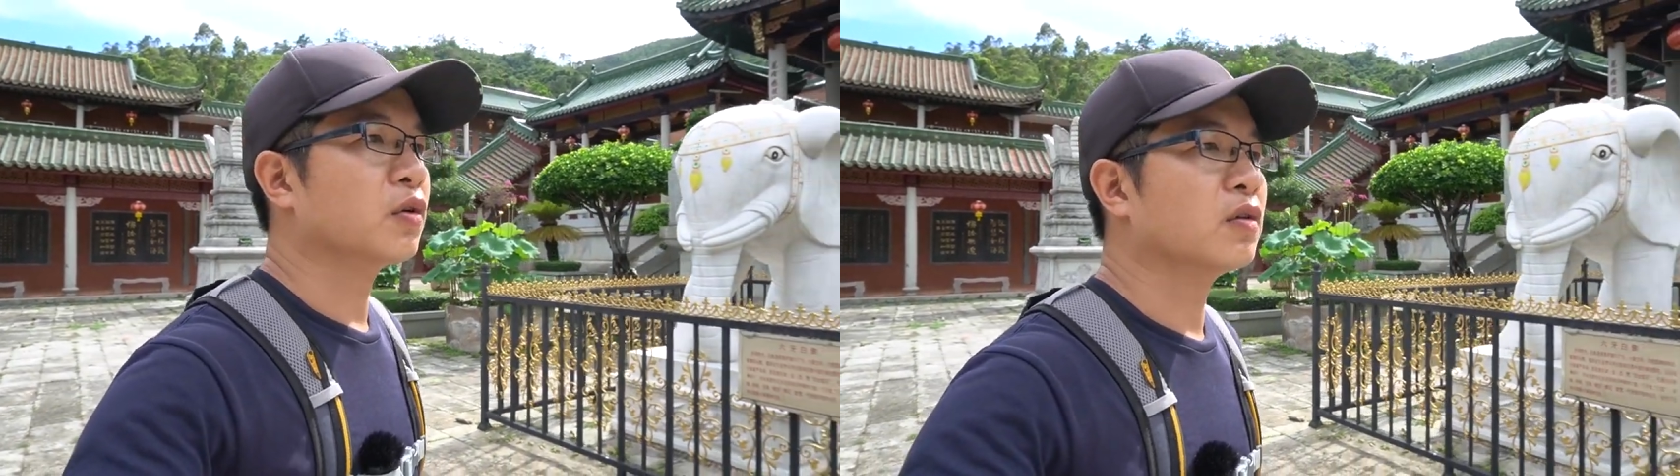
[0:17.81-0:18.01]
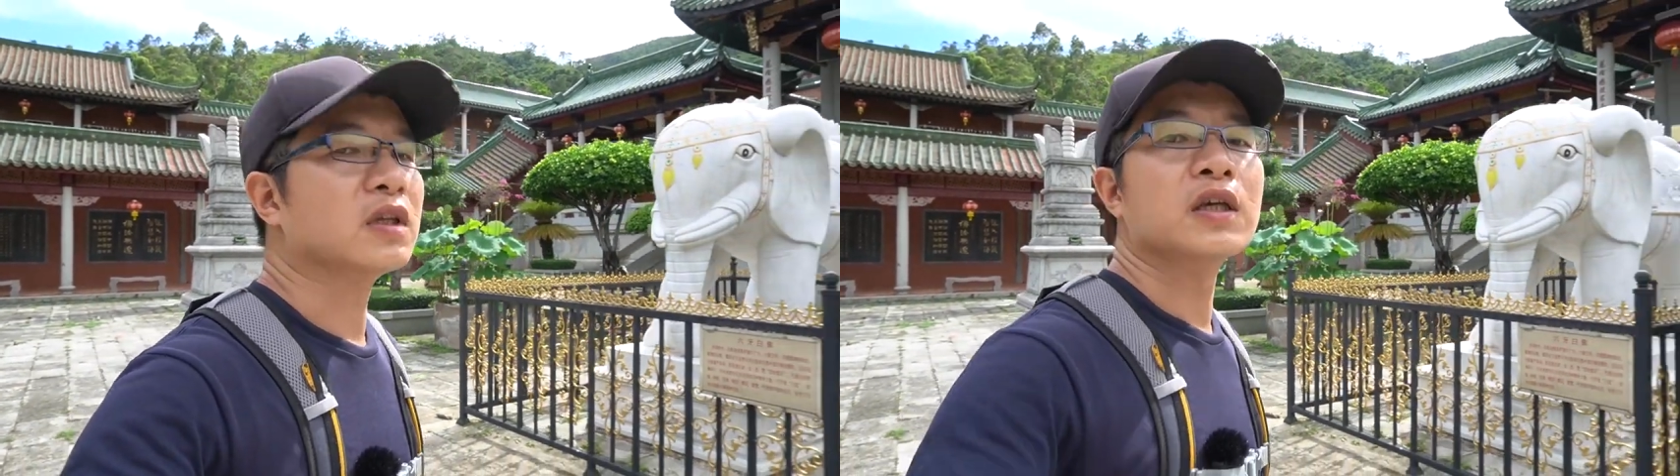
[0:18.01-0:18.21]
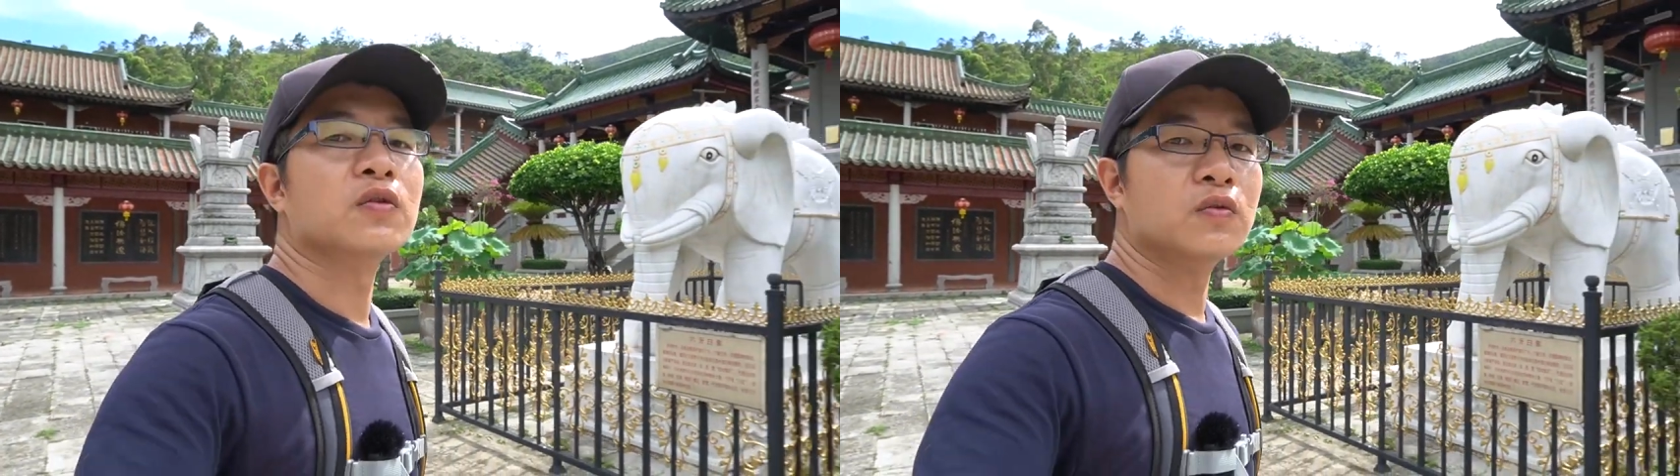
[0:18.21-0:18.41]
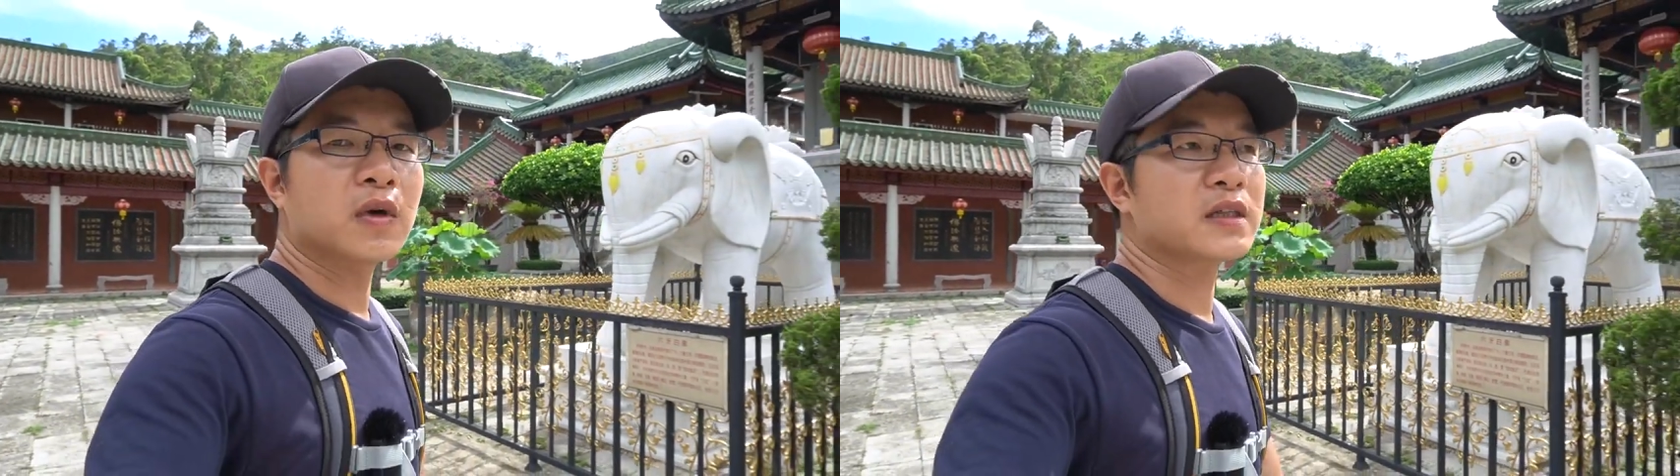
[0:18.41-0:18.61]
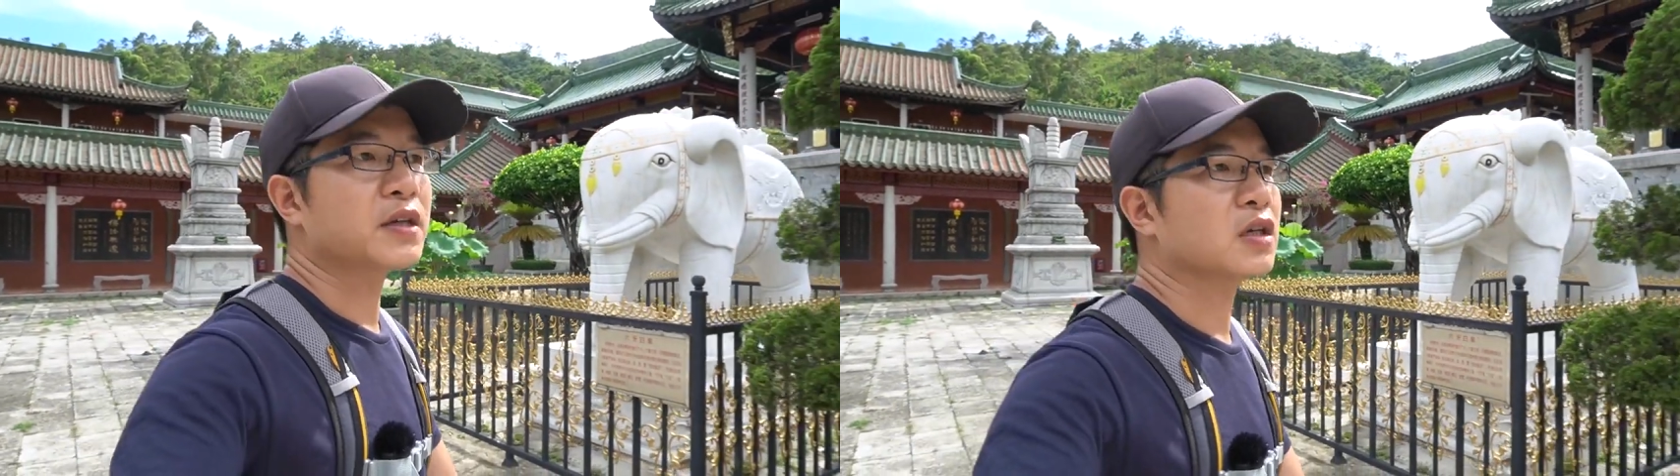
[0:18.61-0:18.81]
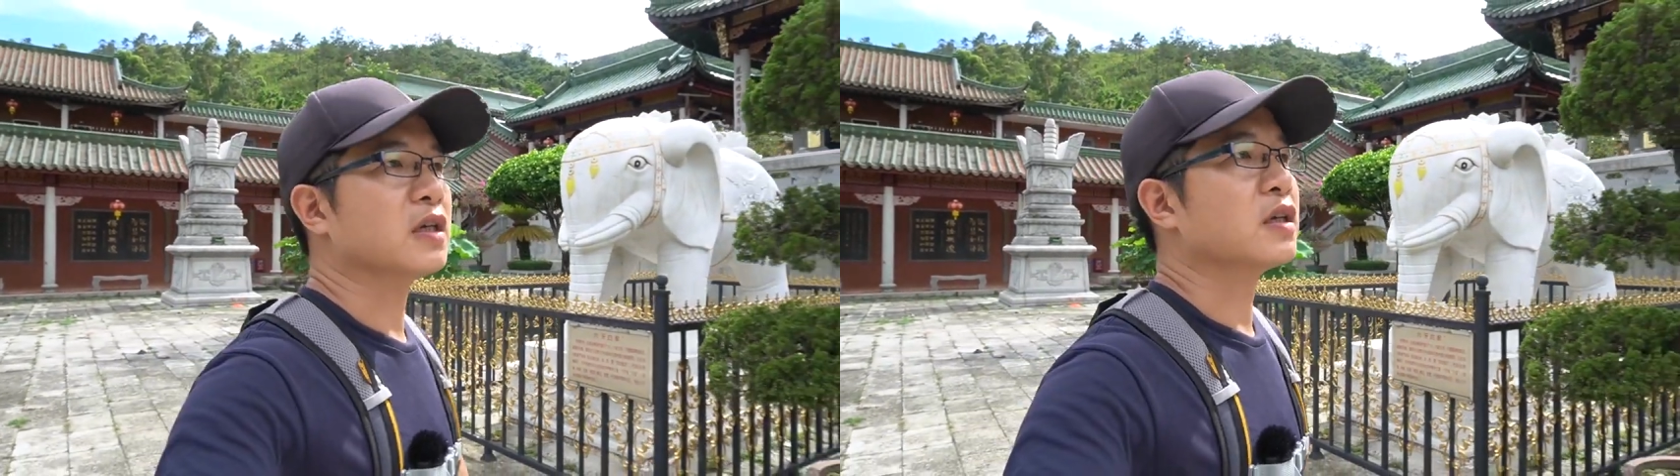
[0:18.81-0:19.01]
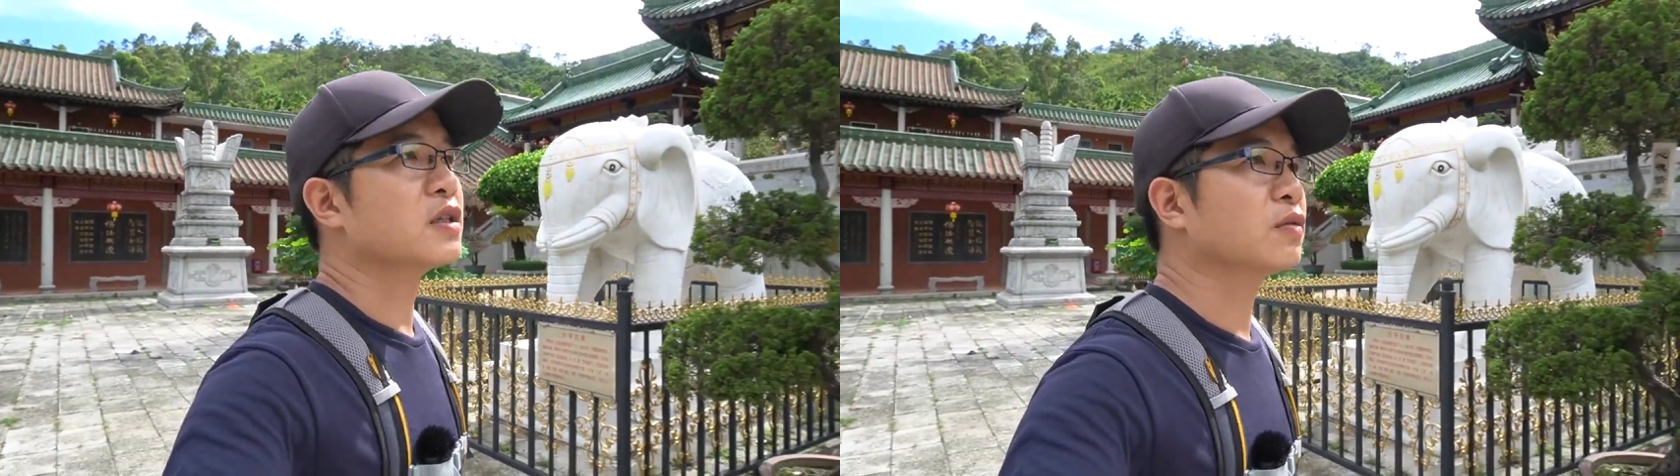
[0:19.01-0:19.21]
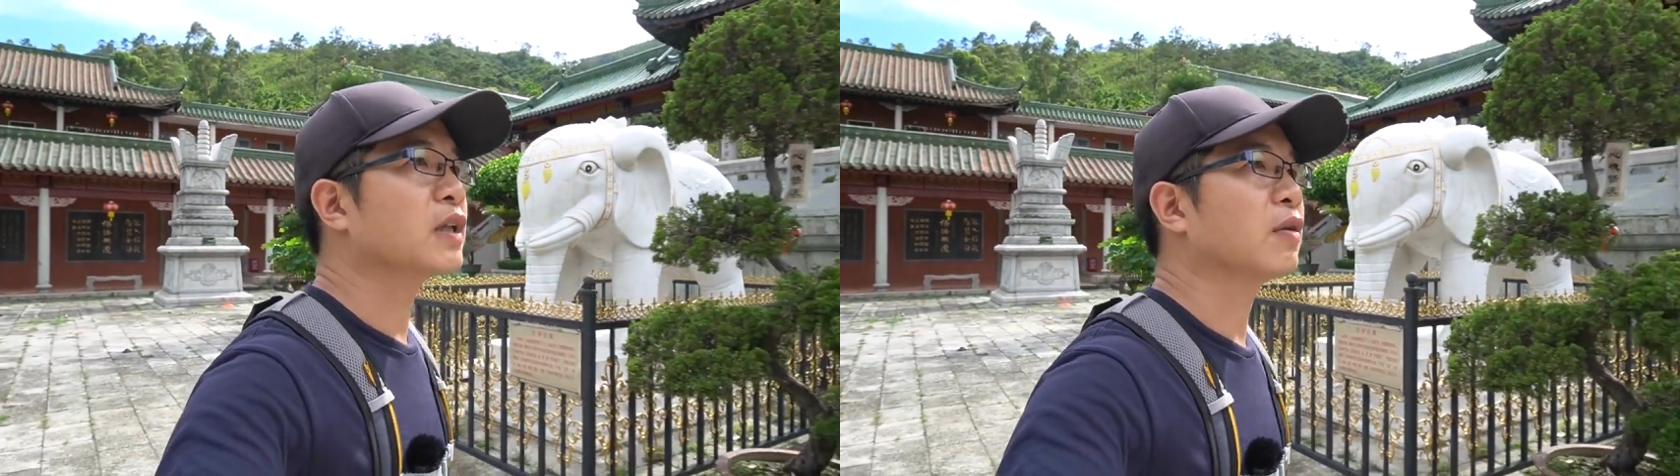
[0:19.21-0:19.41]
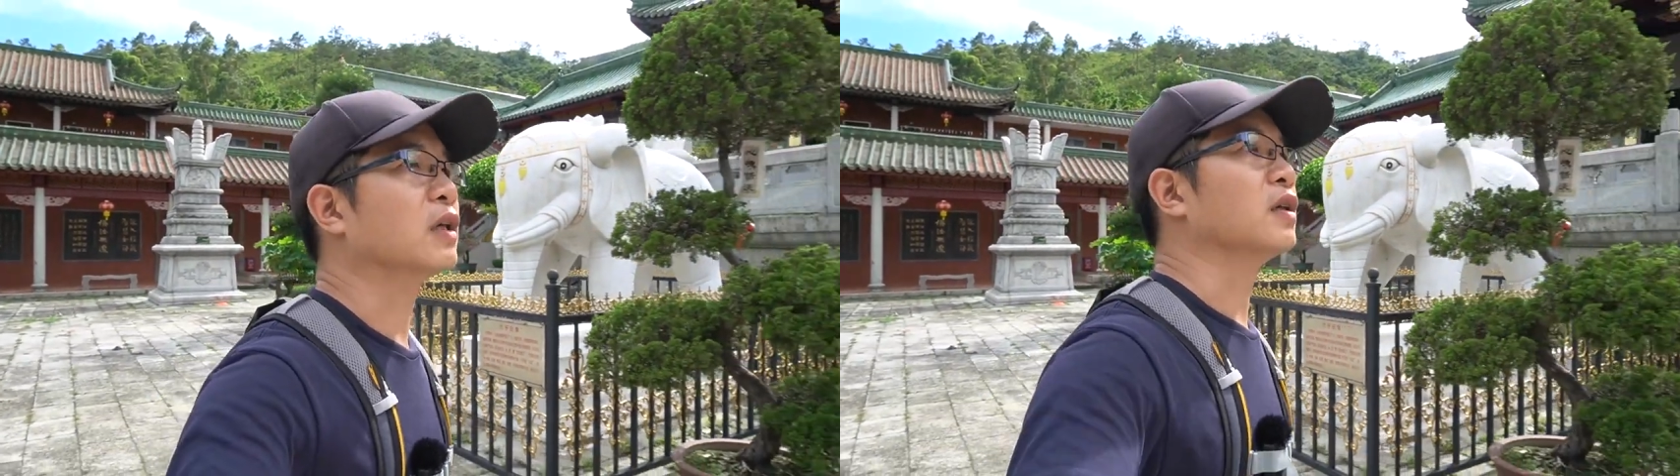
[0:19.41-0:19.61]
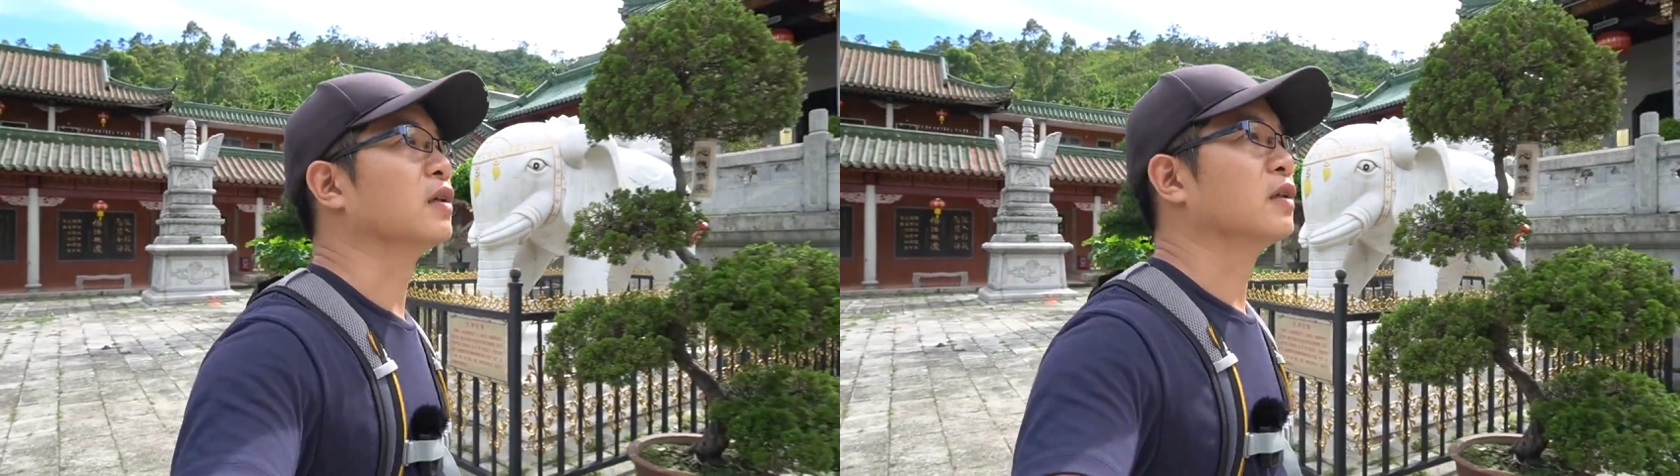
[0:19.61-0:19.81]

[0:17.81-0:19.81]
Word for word: 多尼姑啊在这里修道的。